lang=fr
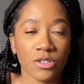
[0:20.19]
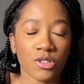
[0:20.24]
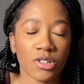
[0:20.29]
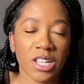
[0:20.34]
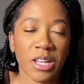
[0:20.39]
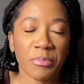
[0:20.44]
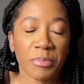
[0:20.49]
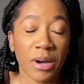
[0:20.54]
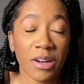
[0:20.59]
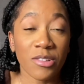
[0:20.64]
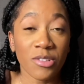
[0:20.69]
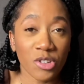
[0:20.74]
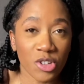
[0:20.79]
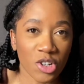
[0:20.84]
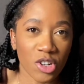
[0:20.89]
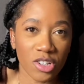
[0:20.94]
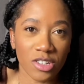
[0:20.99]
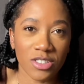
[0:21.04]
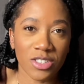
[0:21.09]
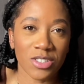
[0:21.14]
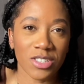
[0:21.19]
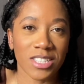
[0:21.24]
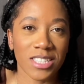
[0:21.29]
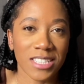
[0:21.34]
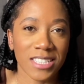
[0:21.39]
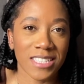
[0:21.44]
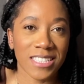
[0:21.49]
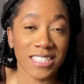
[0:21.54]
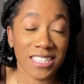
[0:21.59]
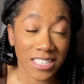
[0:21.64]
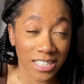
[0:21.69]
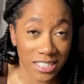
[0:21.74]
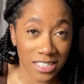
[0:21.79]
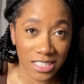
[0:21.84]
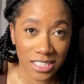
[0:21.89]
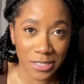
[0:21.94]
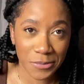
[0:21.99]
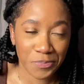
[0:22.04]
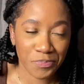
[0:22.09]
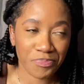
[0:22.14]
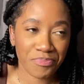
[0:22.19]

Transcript: j'en ai pas une tonne, j'en ai 5.